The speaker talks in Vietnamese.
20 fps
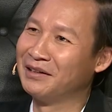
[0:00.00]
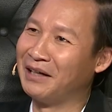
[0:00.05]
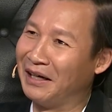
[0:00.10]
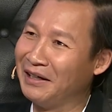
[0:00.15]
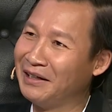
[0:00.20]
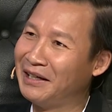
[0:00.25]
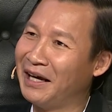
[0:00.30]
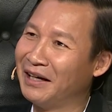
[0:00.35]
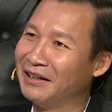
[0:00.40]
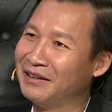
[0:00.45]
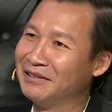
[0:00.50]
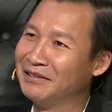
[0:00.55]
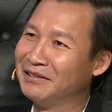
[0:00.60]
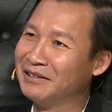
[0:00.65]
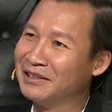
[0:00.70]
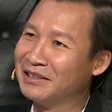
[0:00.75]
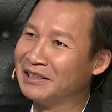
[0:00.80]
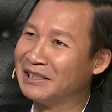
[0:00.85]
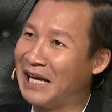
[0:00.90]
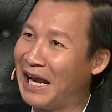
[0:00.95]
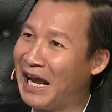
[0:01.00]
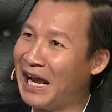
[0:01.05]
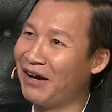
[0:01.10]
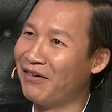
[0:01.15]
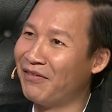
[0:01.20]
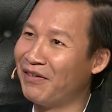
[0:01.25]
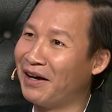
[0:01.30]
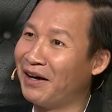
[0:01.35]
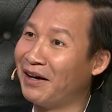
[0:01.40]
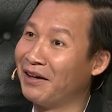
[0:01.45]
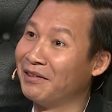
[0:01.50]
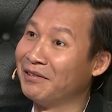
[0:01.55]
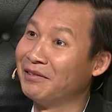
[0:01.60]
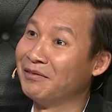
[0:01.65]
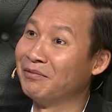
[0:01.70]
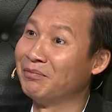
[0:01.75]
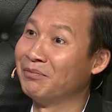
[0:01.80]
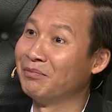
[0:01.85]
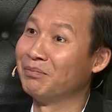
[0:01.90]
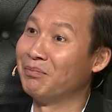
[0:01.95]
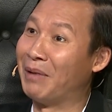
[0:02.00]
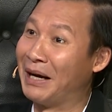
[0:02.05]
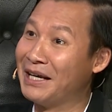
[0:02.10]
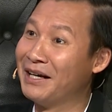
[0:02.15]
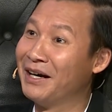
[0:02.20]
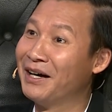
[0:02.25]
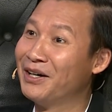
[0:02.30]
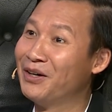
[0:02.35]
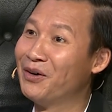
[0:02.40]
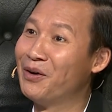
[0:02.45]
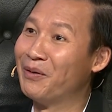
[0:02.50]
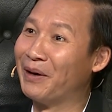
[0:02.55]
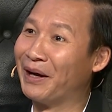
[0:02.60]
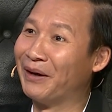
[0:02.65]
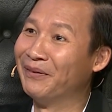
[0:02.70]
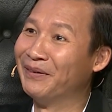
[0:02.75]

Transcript: gắn kết xa và bay hơn đúng không em?